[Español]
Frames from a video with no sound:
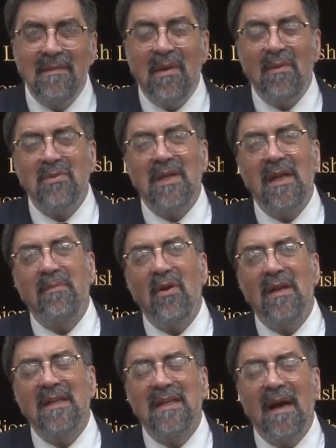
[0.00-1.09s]
Vamos a ir por
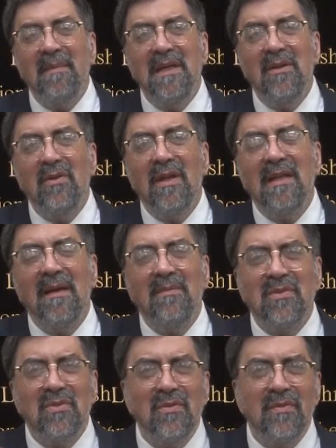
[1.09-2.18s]
el camino del Yam
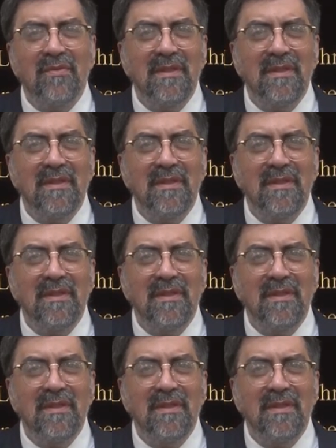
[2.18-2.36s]
Suf.